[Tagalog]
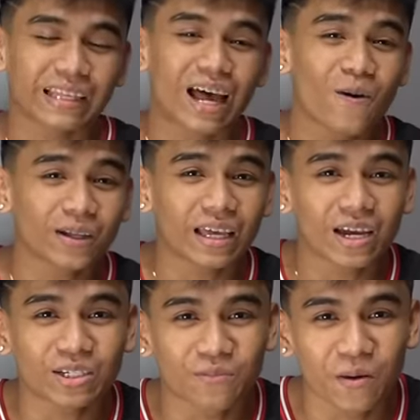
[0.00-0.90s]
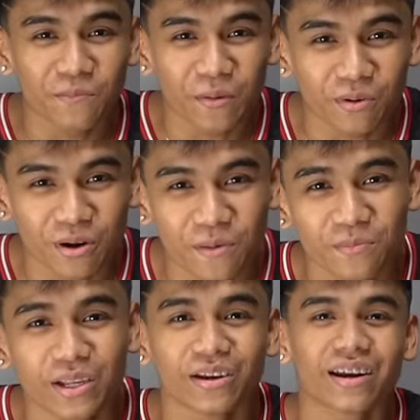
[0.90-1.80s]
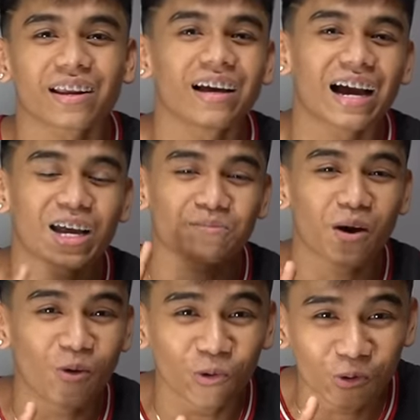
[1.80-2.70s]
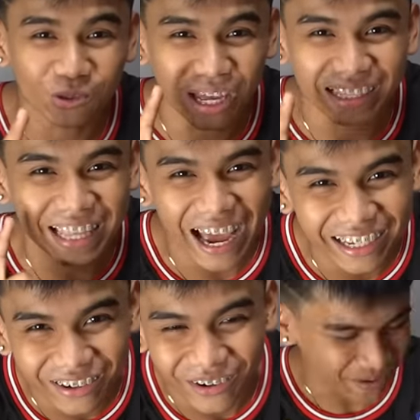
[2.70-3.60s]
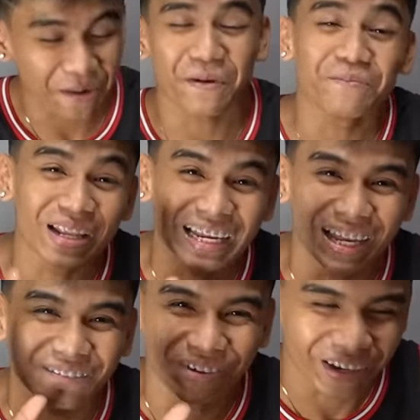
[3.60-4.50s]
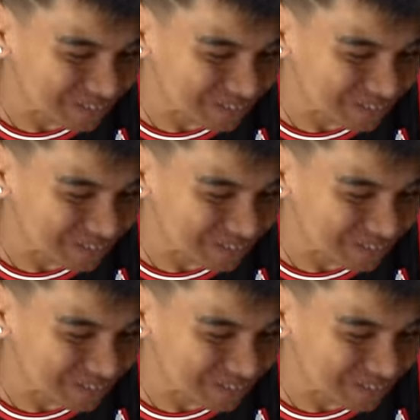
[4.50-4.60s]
Tatawag tayo sa mga membro ng Billionaire Gang at mangungutang tayo para pambili ng Big